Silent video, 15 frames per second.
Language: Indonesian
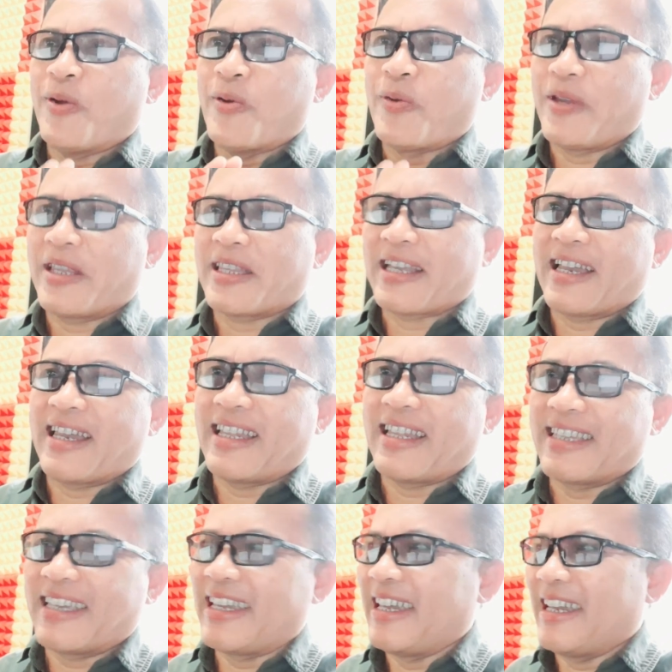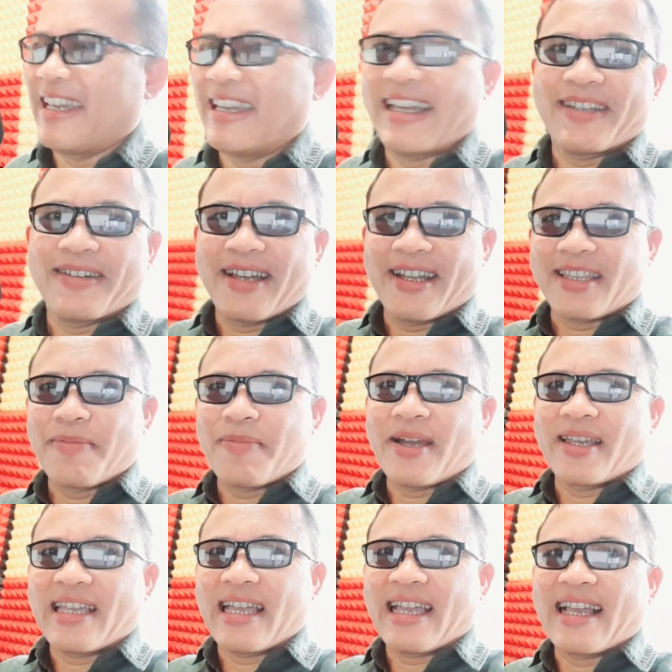Wita nanti nah itulah
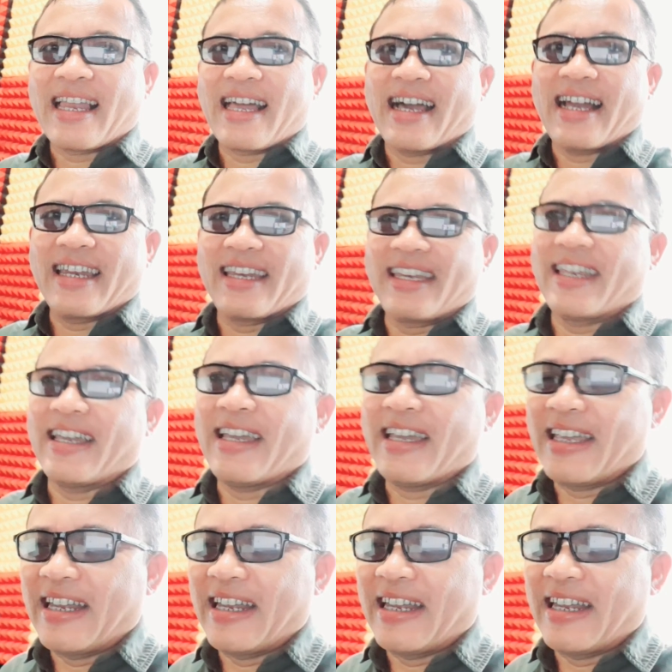temannya gelang Alit ya